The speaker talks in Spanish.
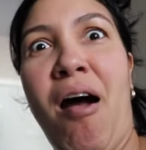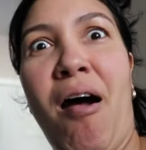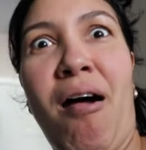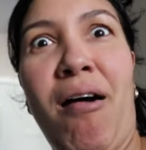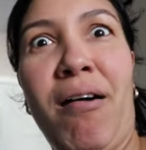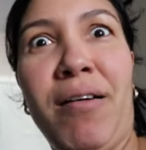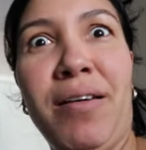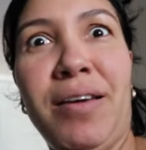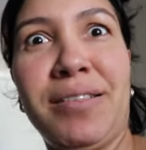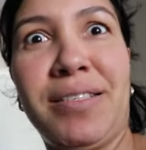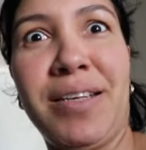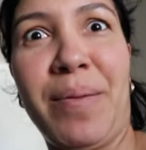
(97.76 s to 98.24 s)

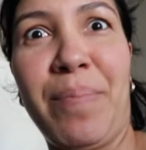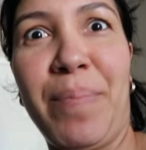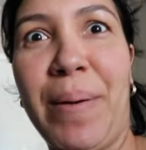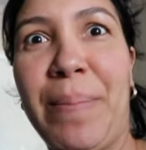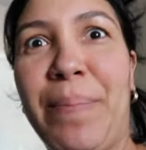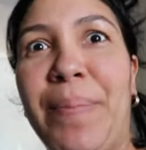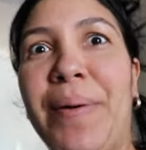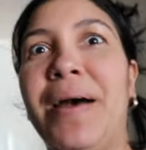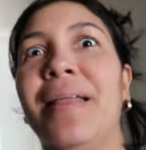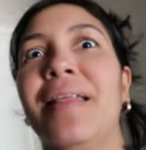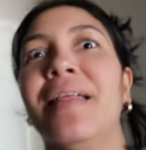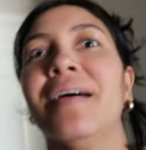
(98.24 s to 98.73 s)
Ay, esa
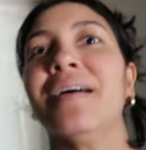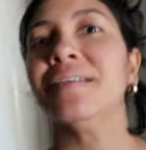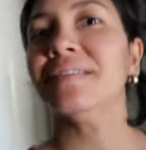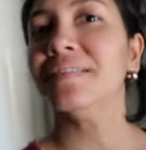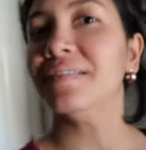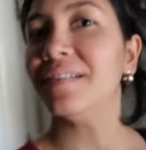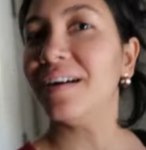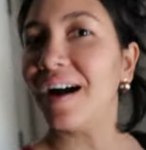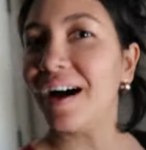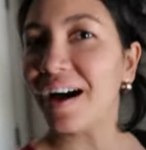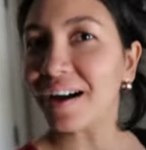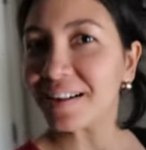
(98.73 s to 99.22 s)
papada.
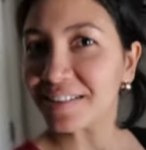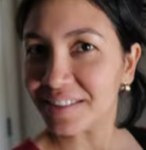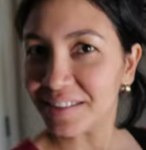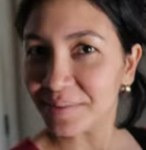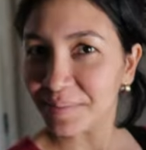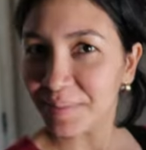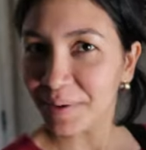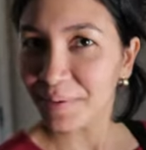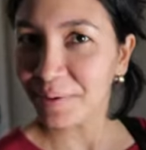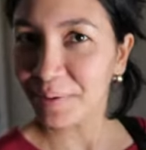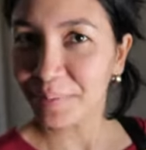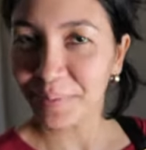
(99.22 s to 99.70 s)
Así sí,
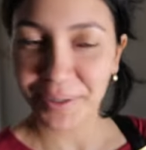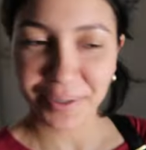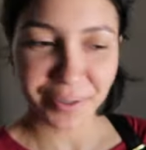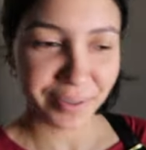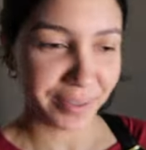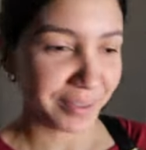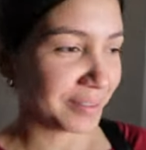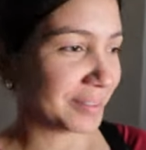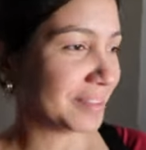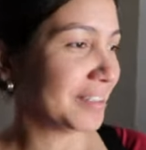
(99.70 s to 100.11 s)
me veo mejor.